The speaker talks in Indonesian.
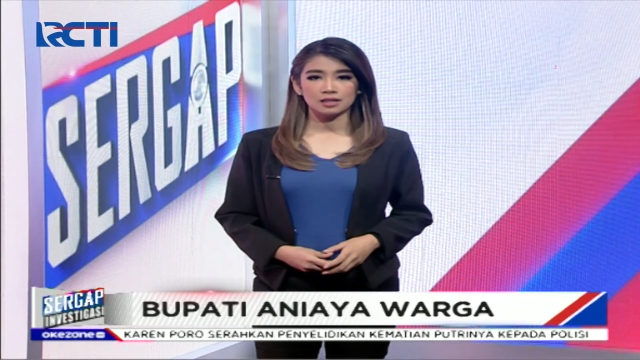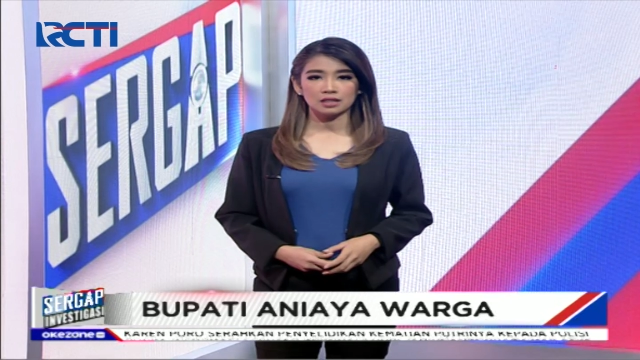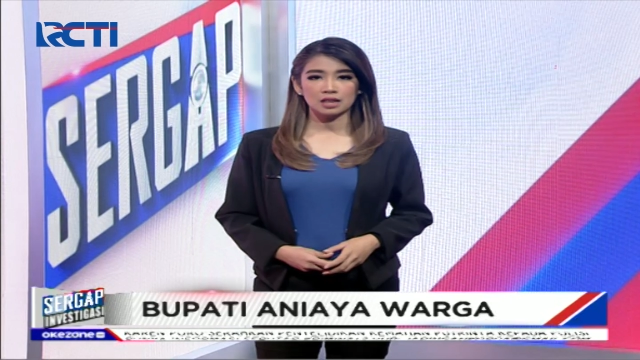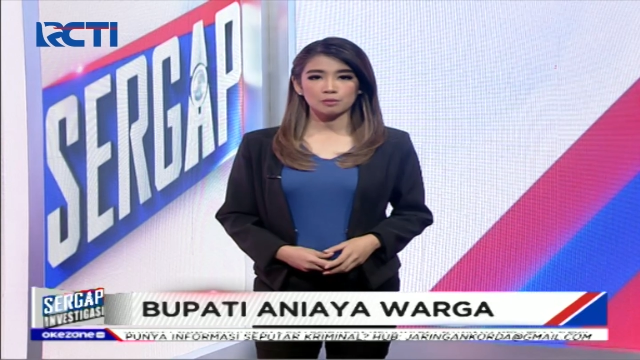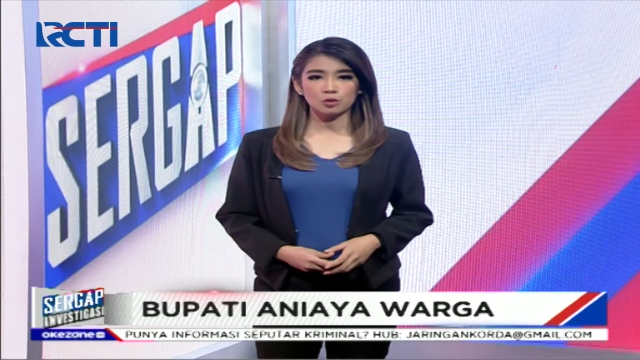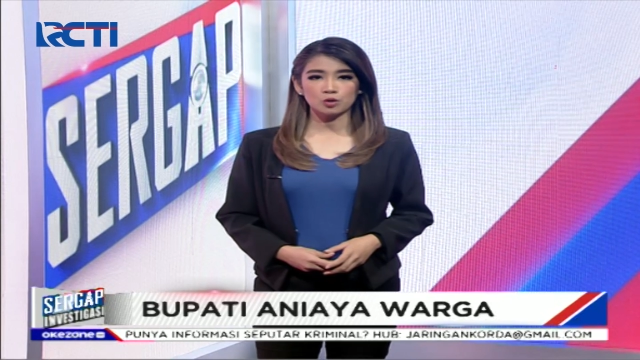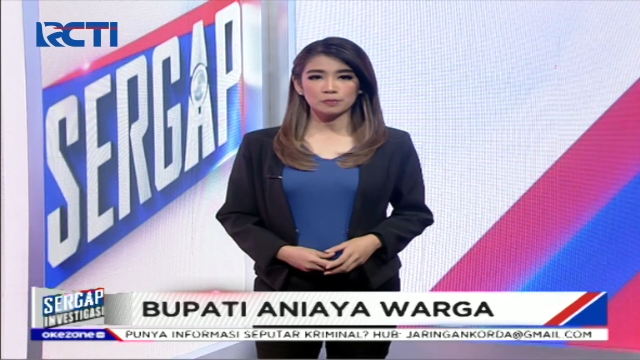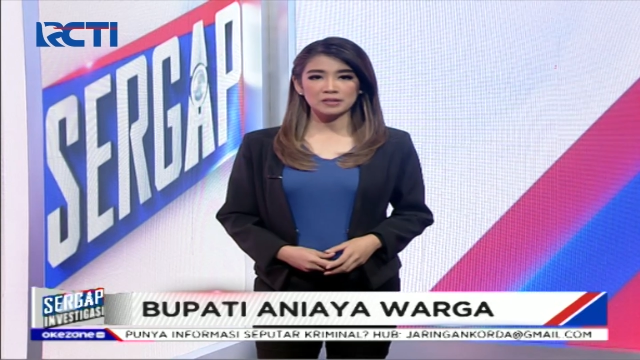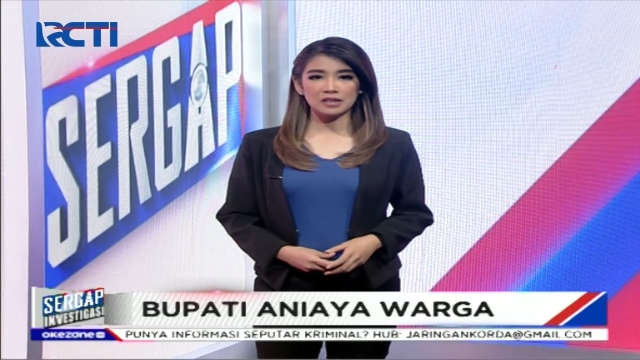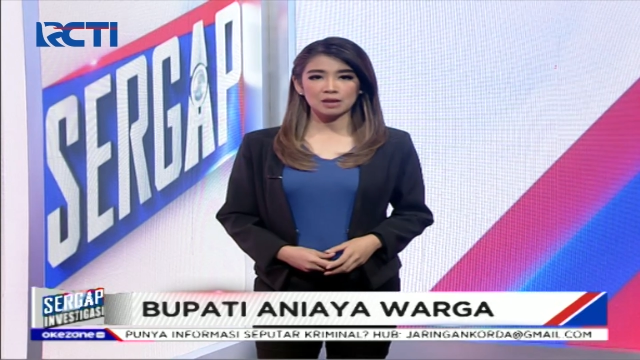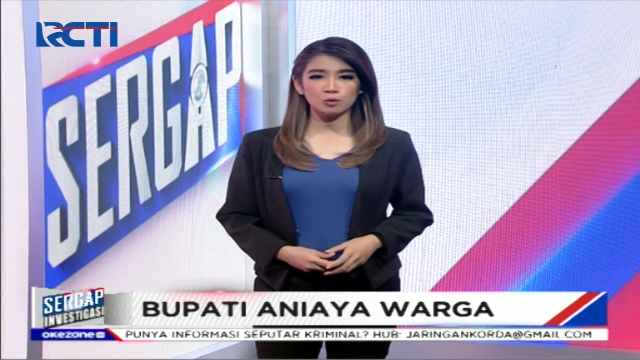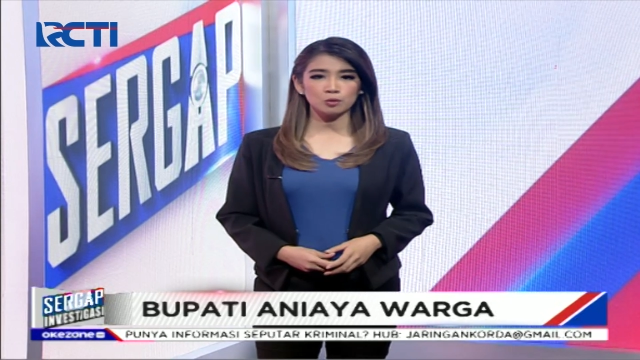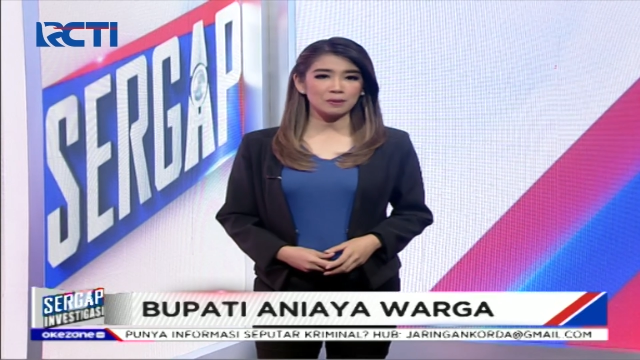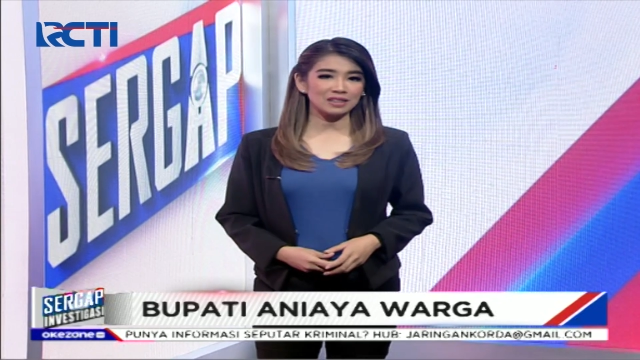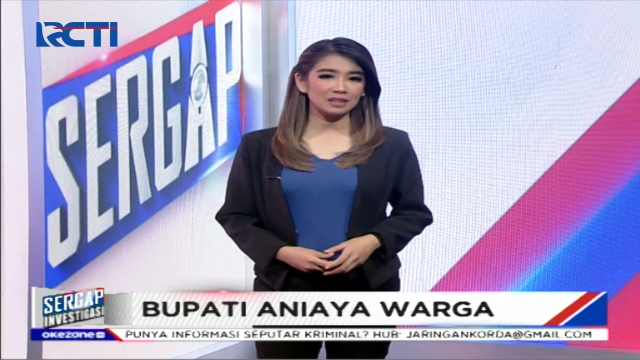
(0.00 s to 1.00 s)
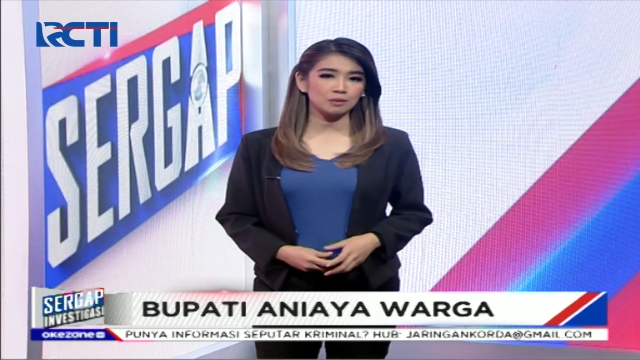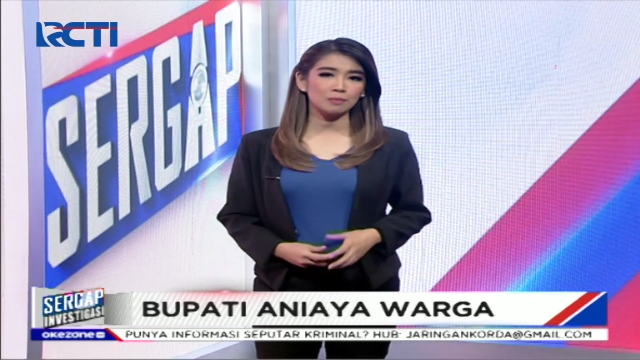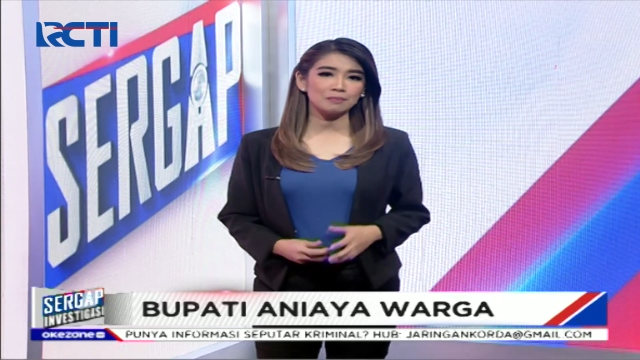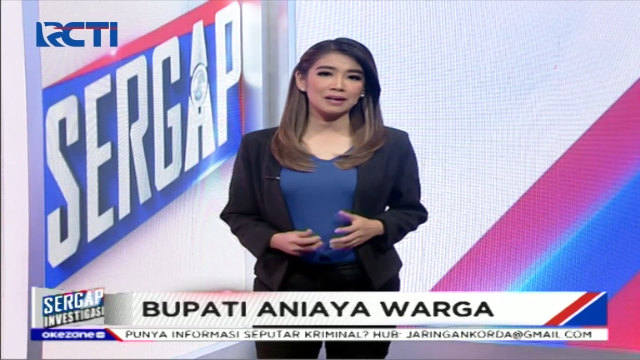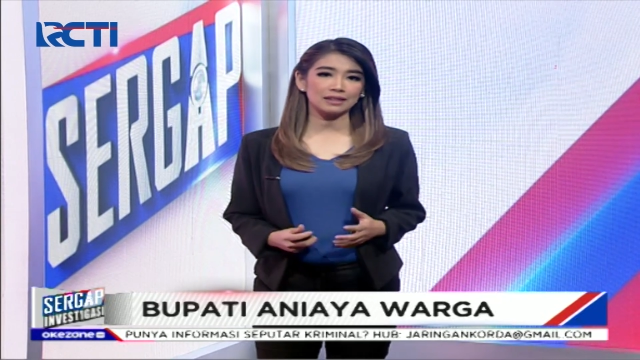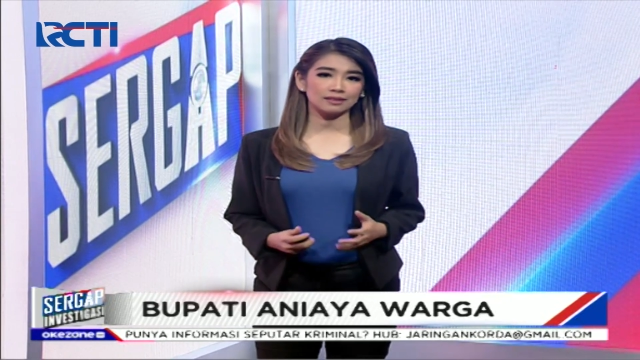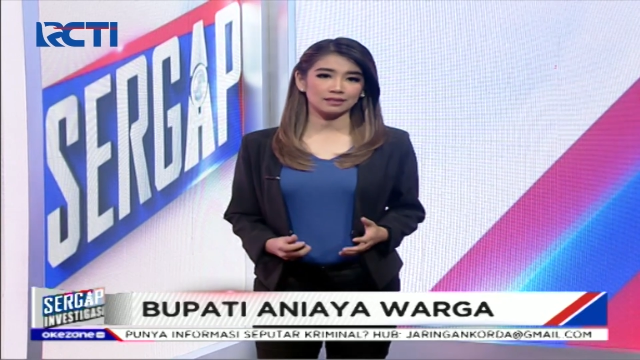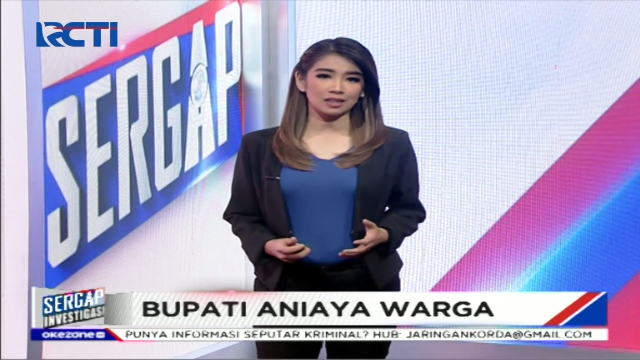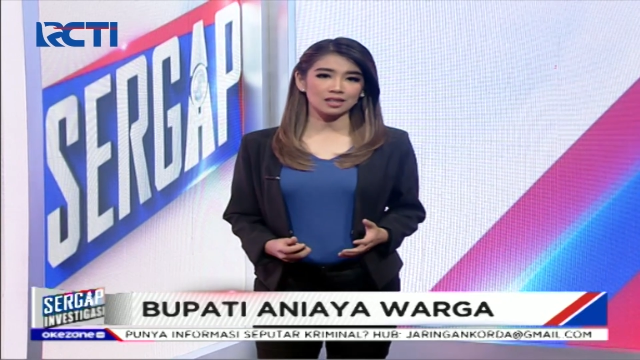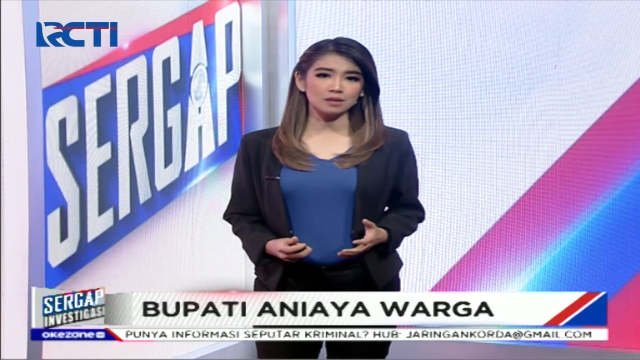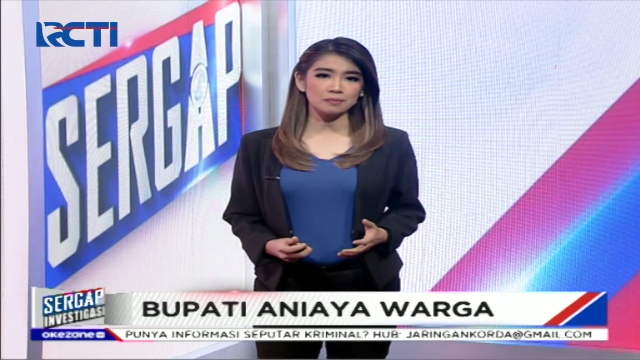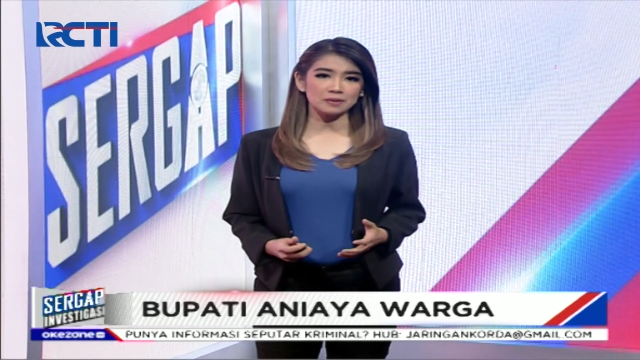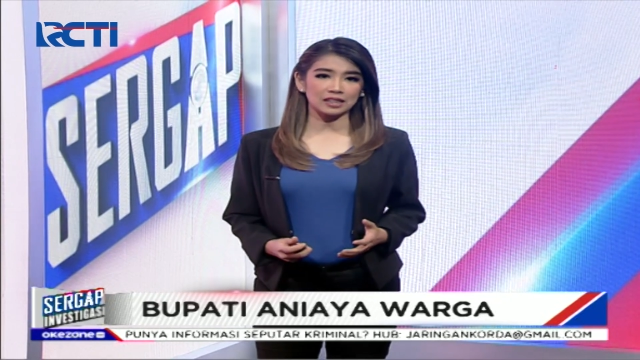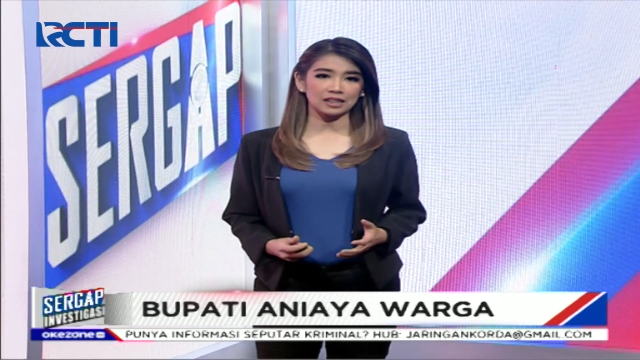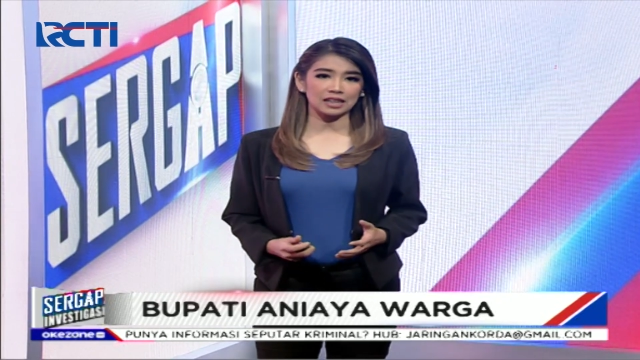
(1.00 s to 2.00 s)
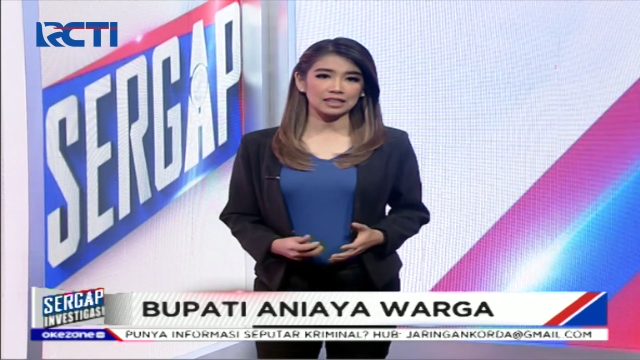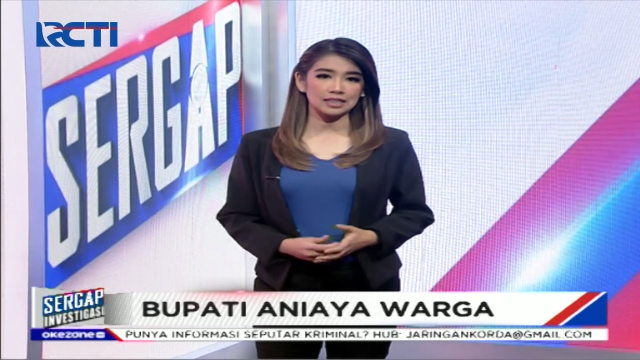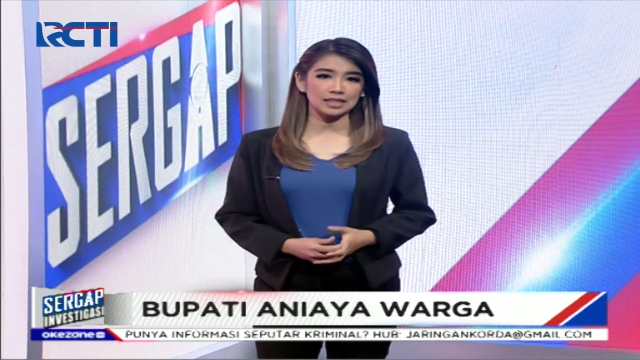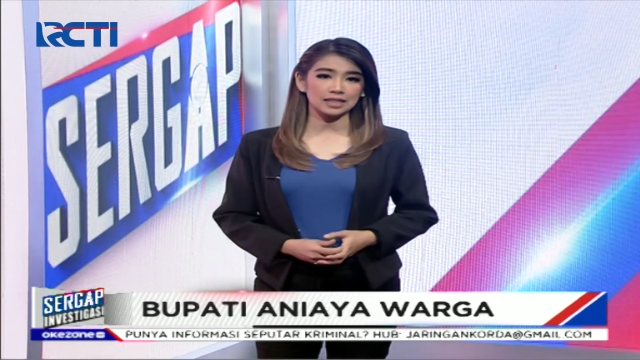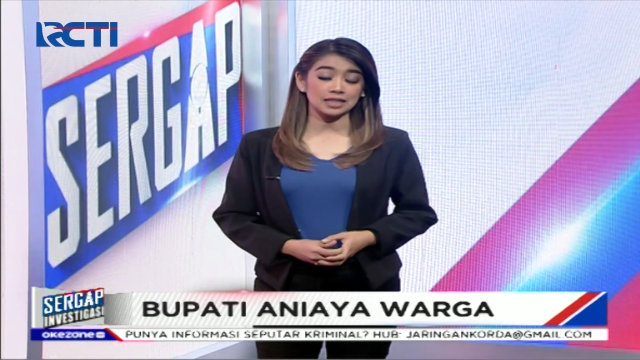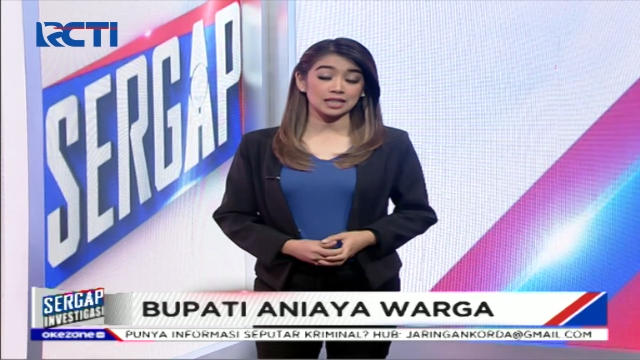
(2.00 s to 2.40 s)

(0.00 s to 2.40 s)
Namun pihak Bupati membantah perkelahian